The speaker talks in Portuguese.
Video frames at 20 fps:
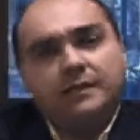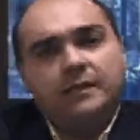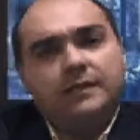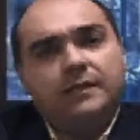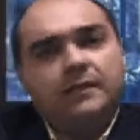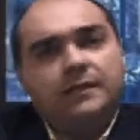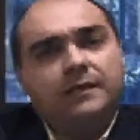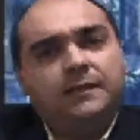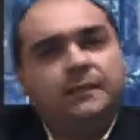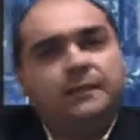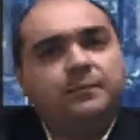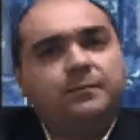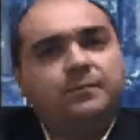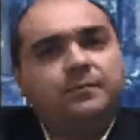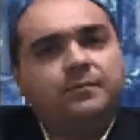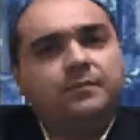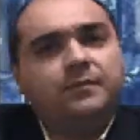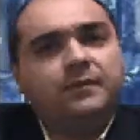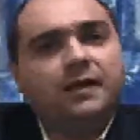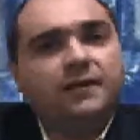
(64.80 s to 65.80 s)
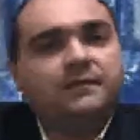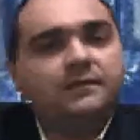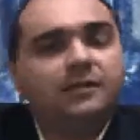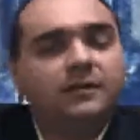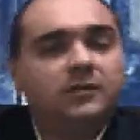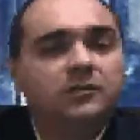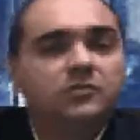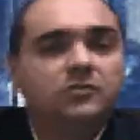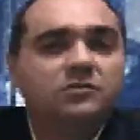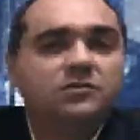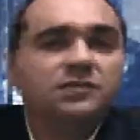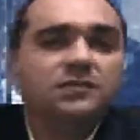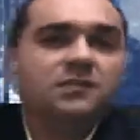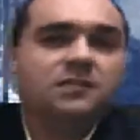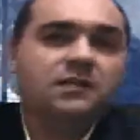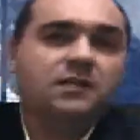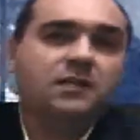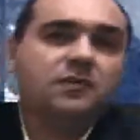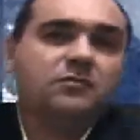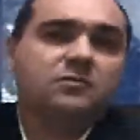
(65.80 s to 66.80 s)
que atende os
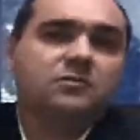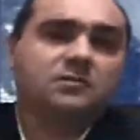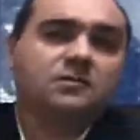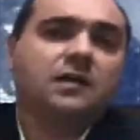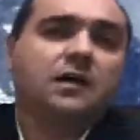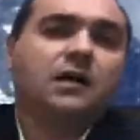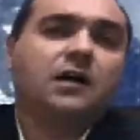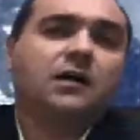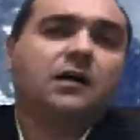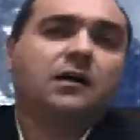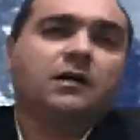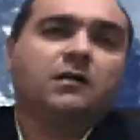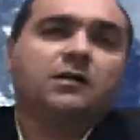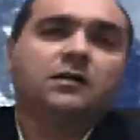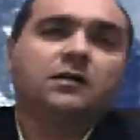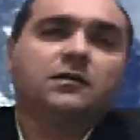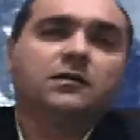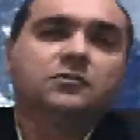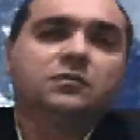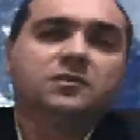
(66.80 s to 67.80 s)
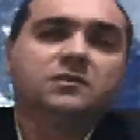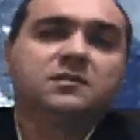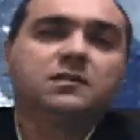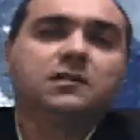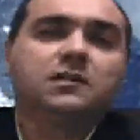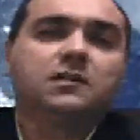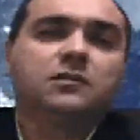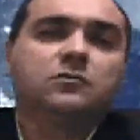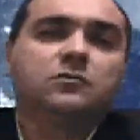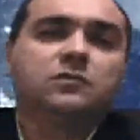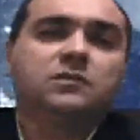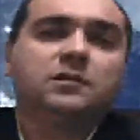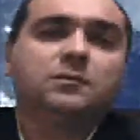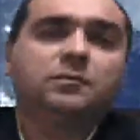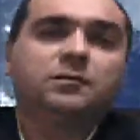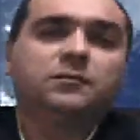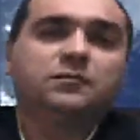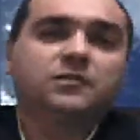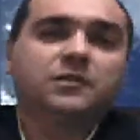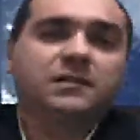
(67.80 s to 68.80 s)
anseios da nossa reitora, a
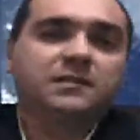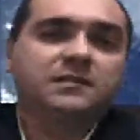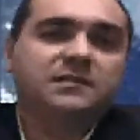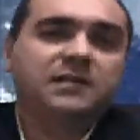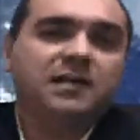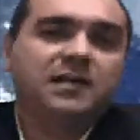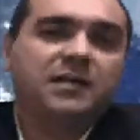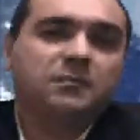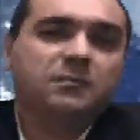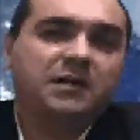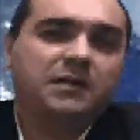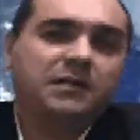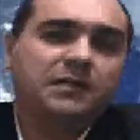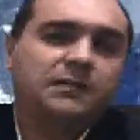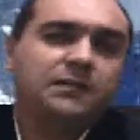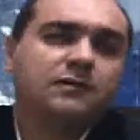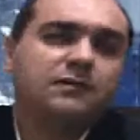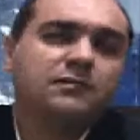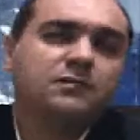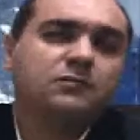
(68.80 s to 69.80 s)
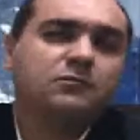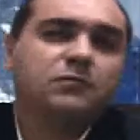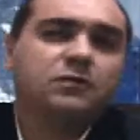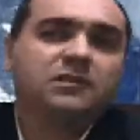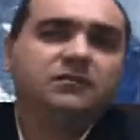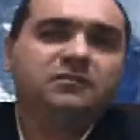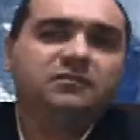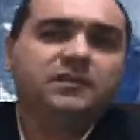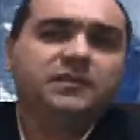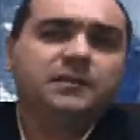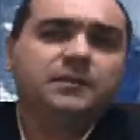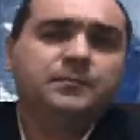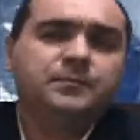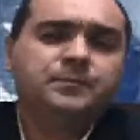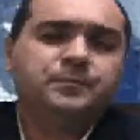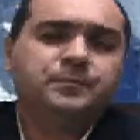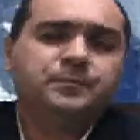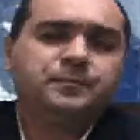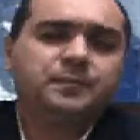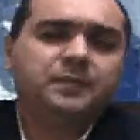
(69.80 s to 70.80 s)
professora Célia Maria da Silva Oliveira,
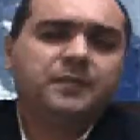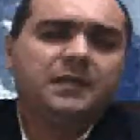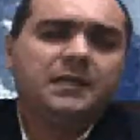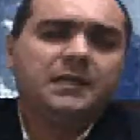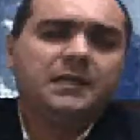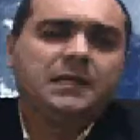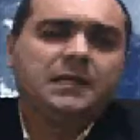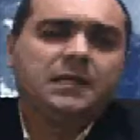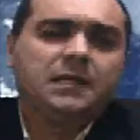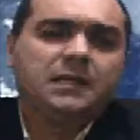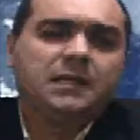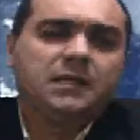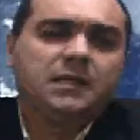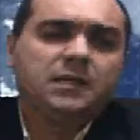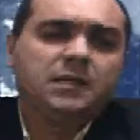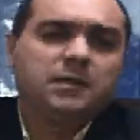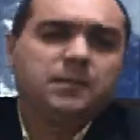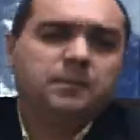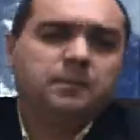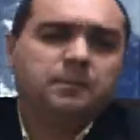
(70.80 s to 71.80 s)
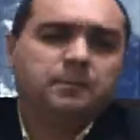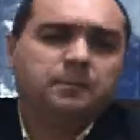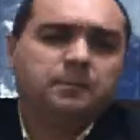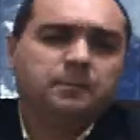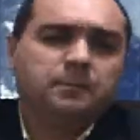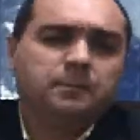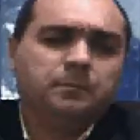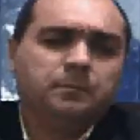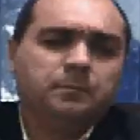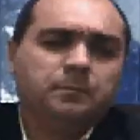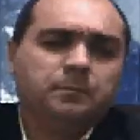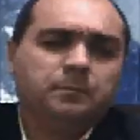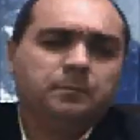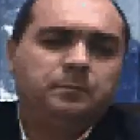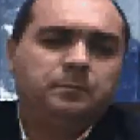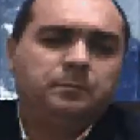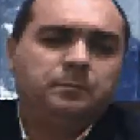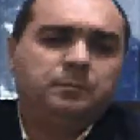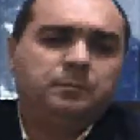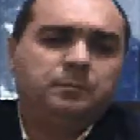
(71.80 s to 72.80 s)
que
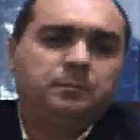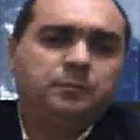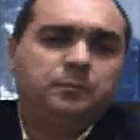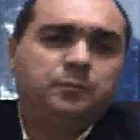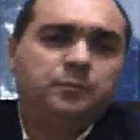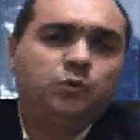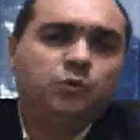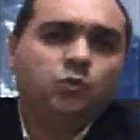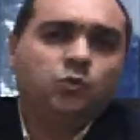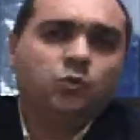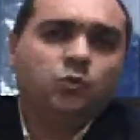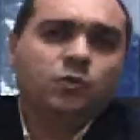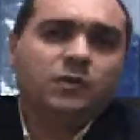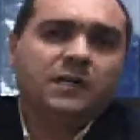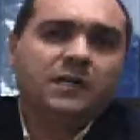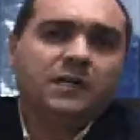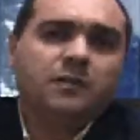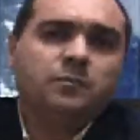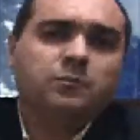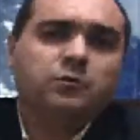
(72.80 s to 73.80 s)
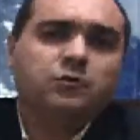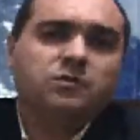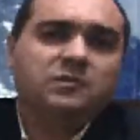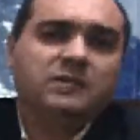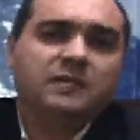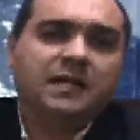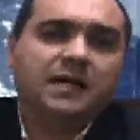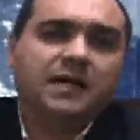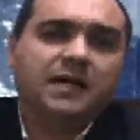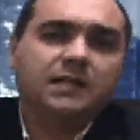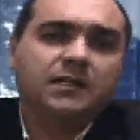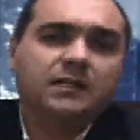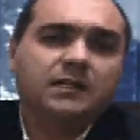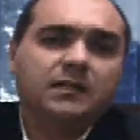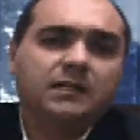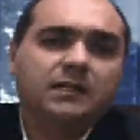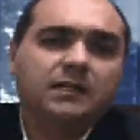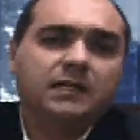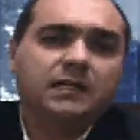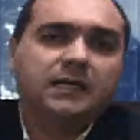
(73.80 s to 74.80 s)
procura buscar
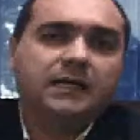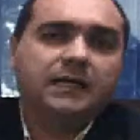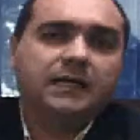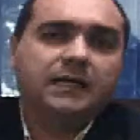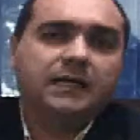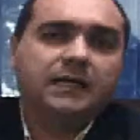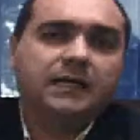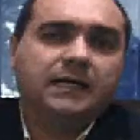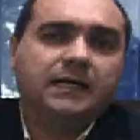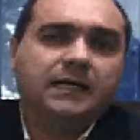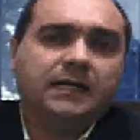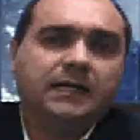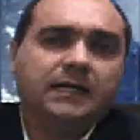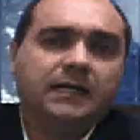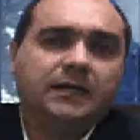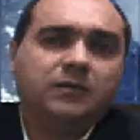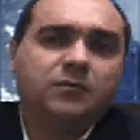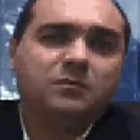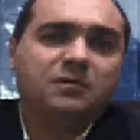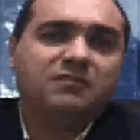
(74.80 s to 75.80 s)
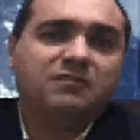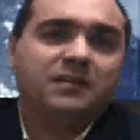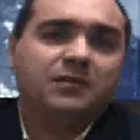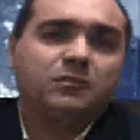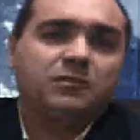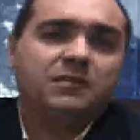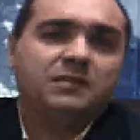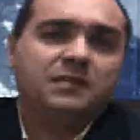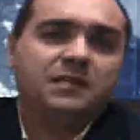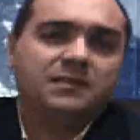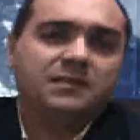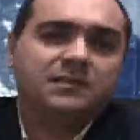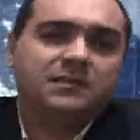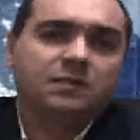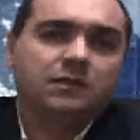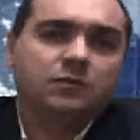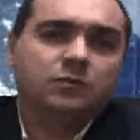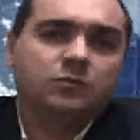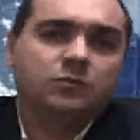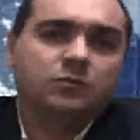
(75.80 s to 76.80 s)
é, uma
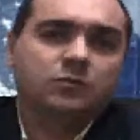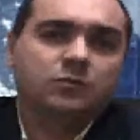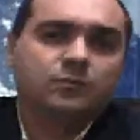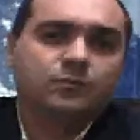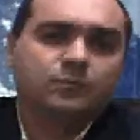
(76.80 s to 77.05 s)
valorização